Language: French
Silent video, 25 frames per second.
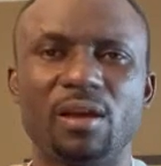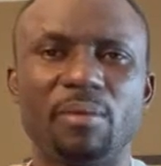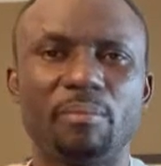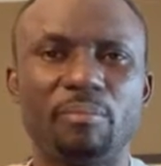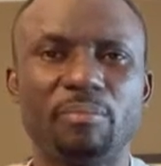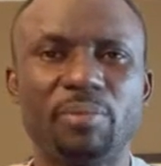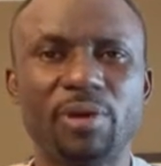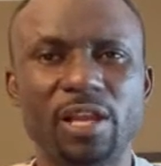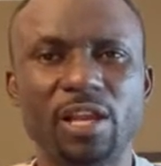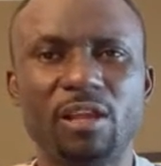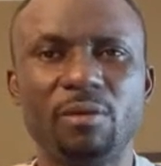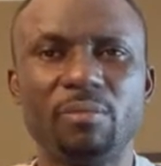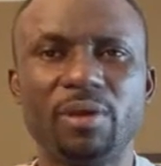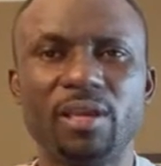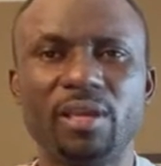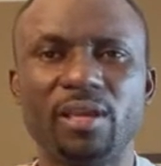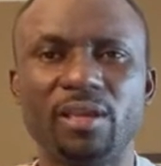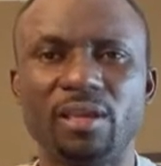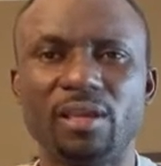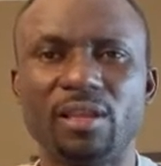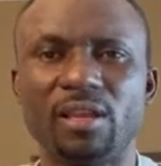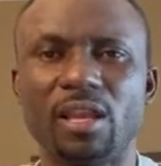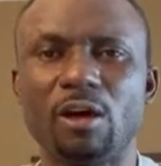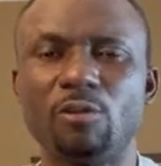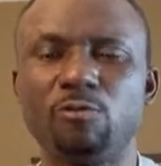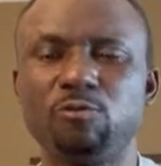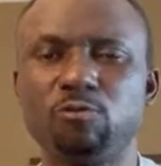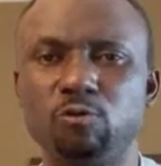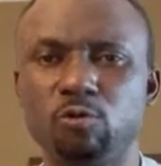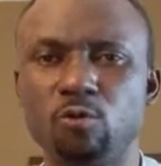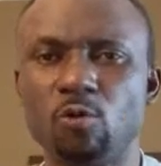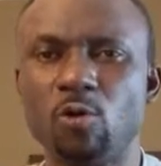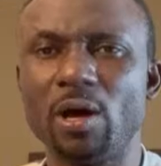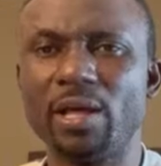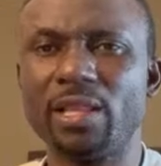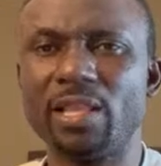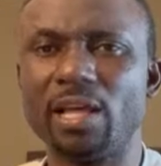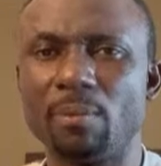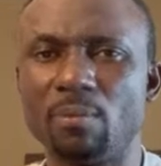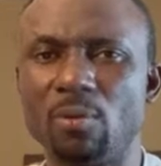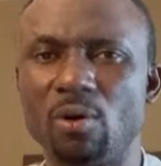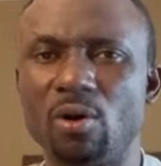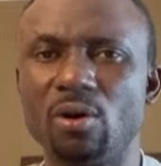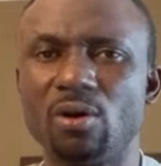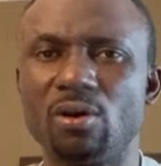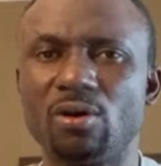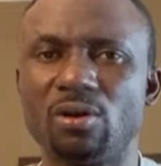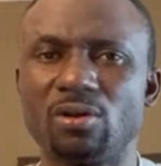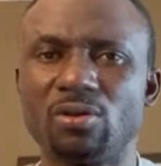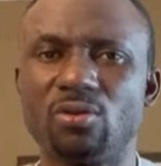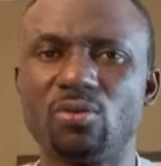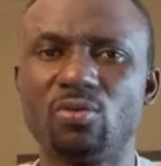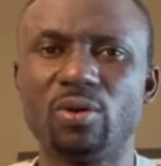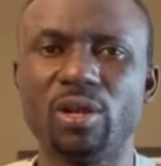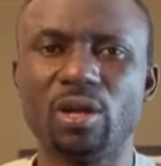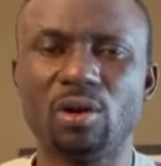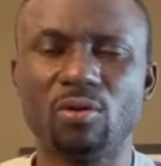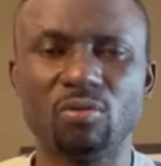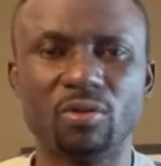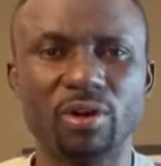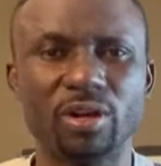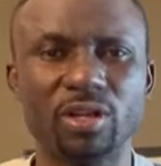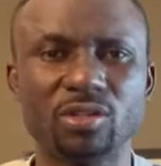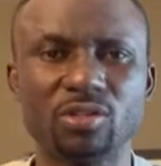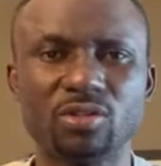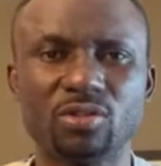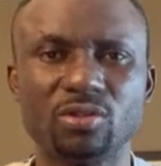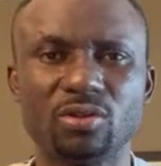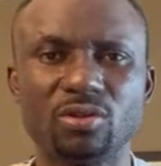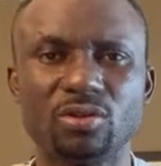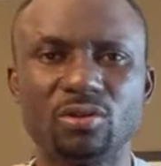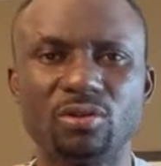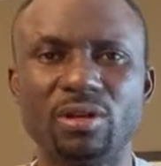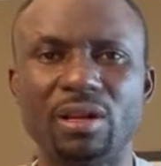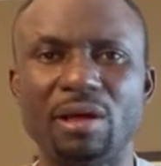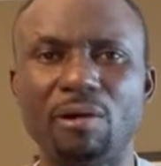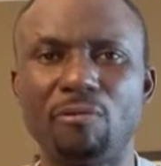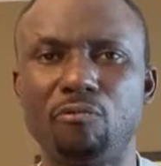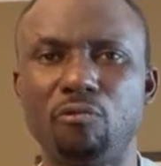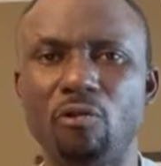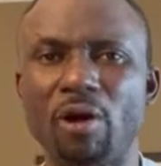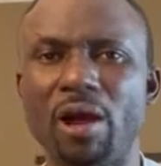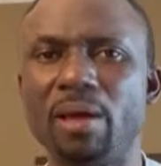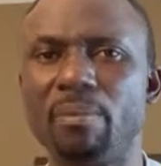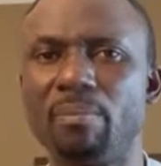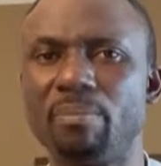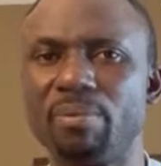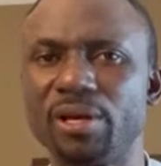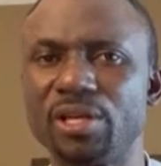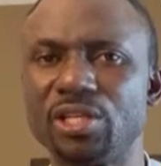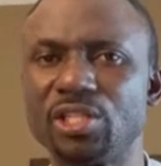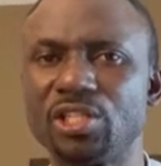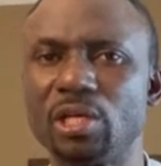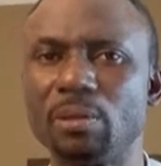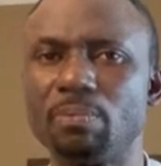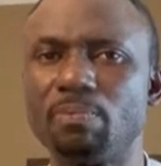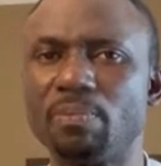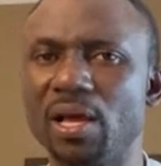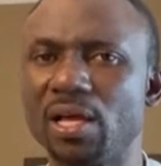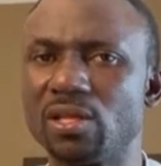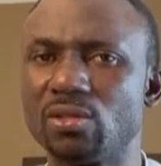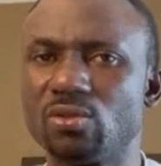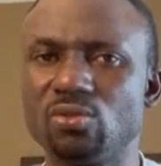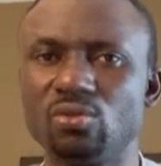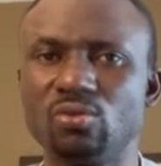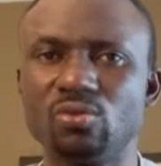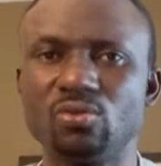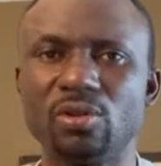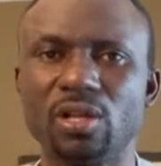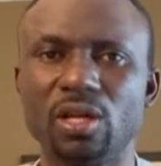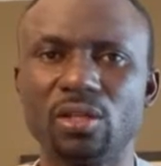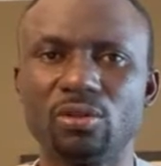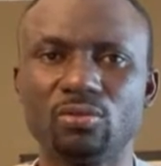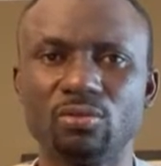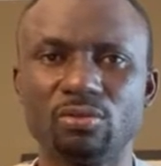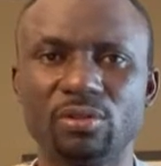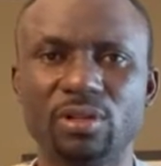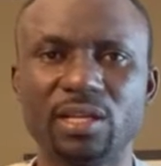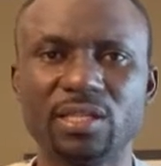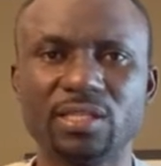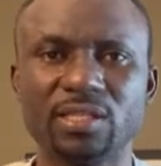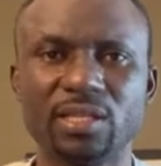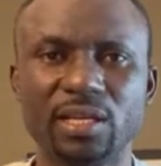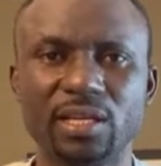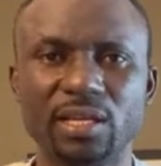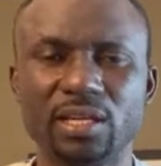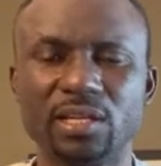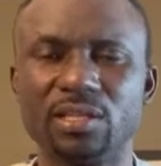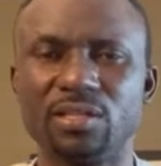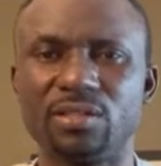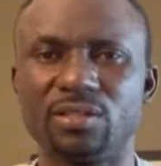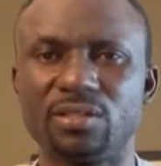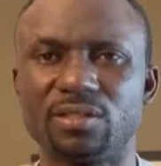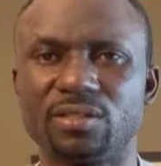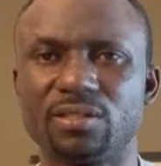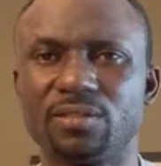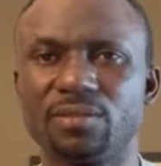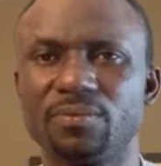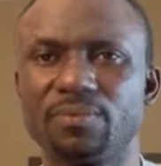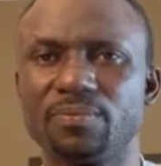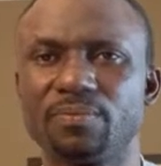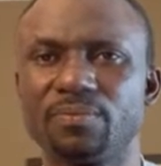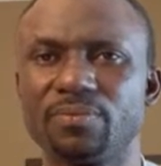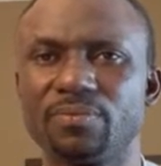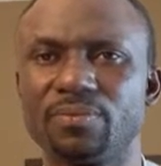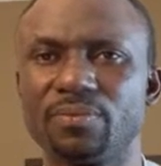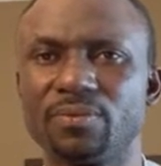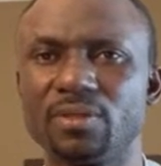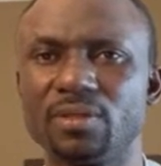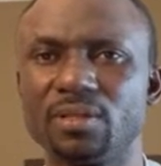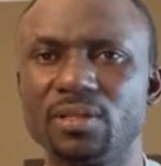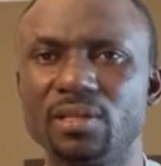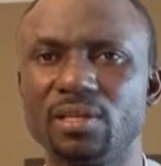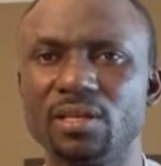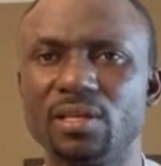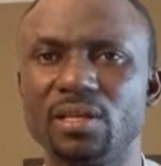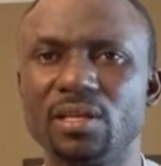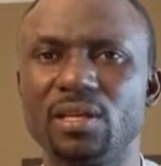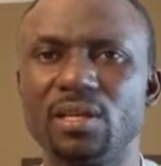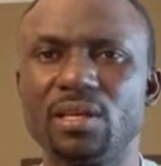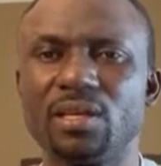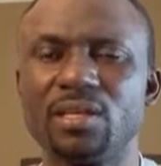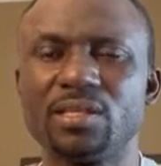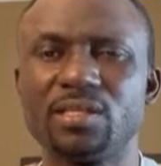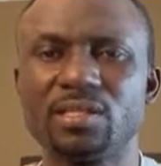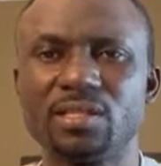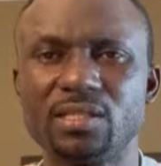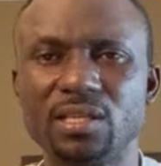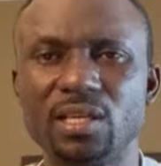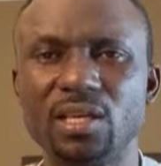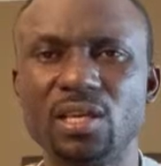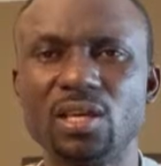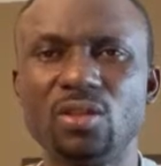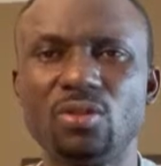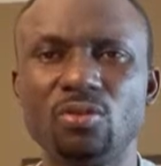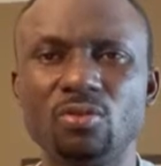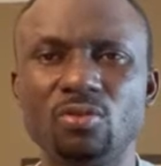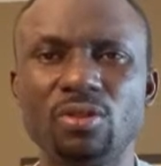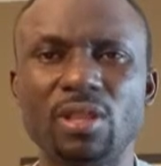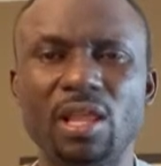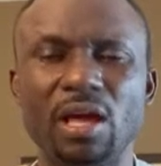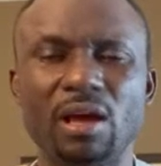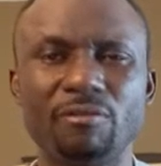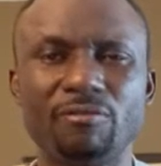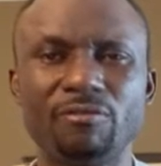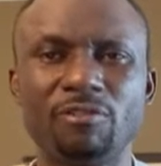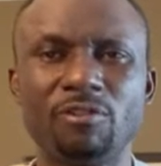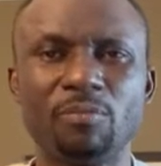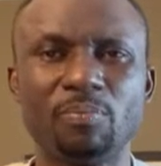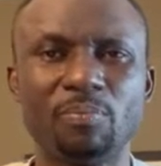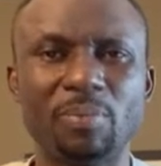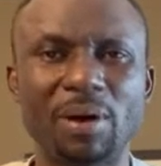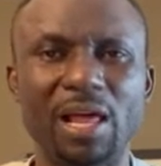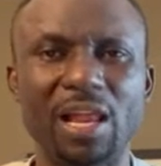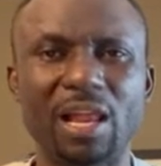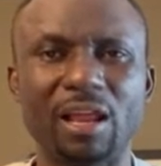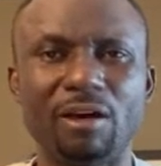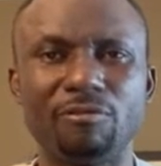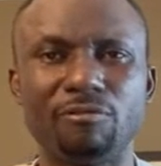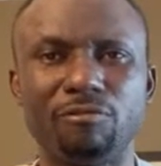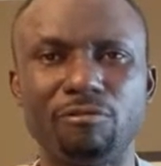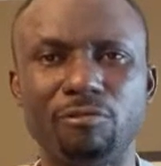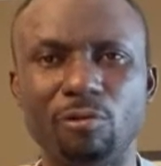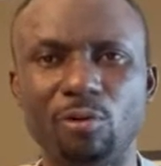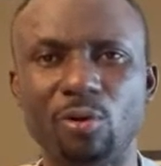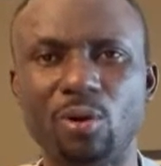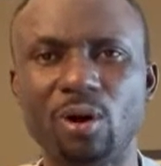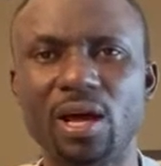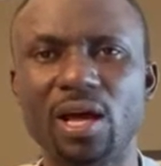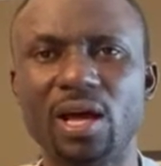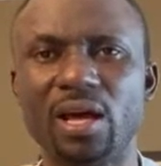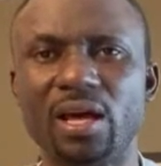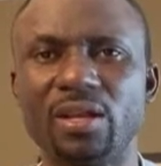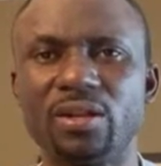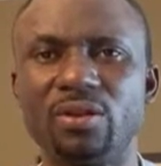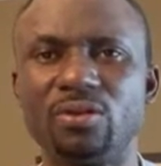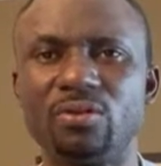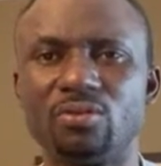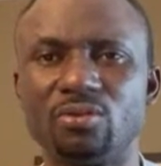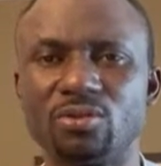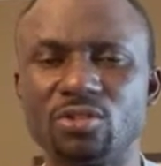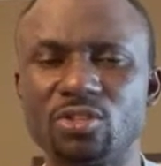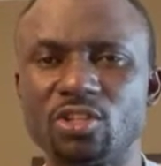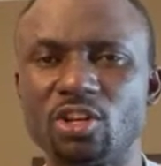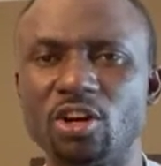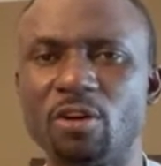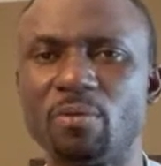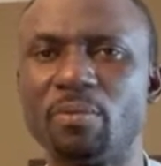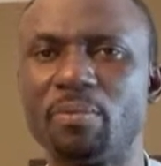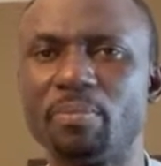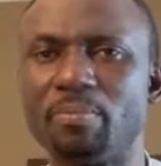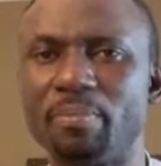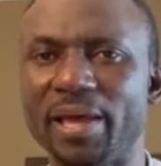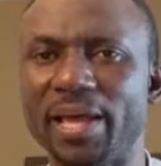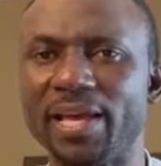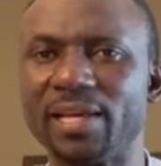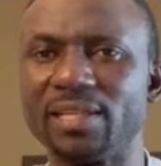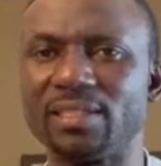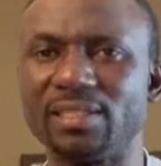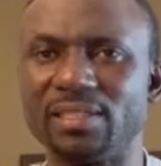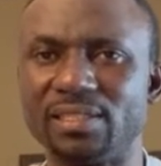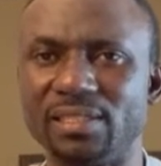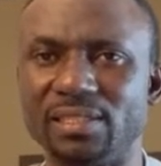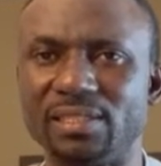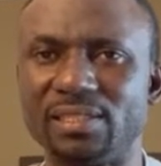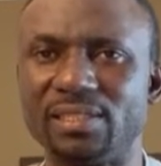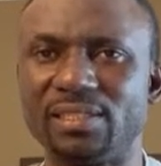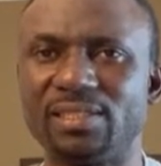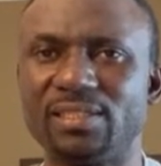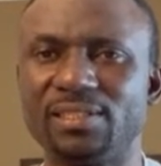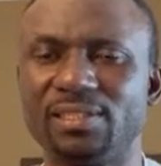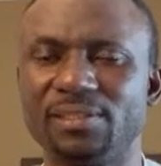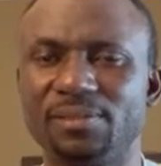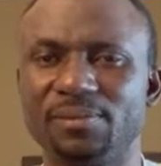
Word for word: Mhm. Bien-aimés, la foi d'abord, nous les connaissons. La foi est prêchée partout, dans toutes les églises. Si nous n'avons pas la foi, nous sommes perdus.